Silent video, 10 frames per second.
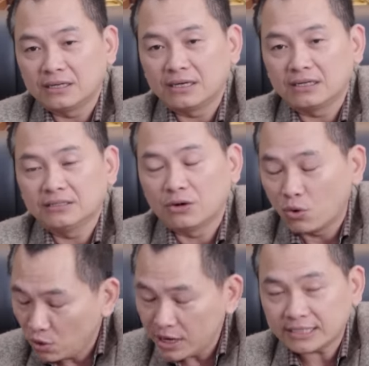ờ, được
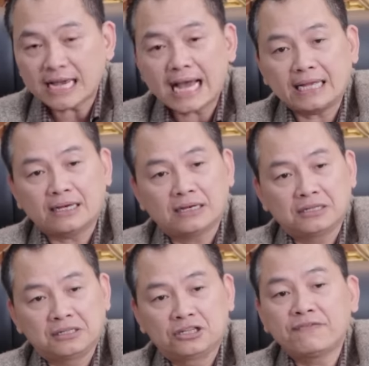huấn luyện ra
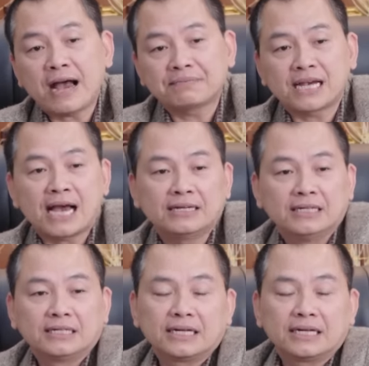ờ, sư phạm ra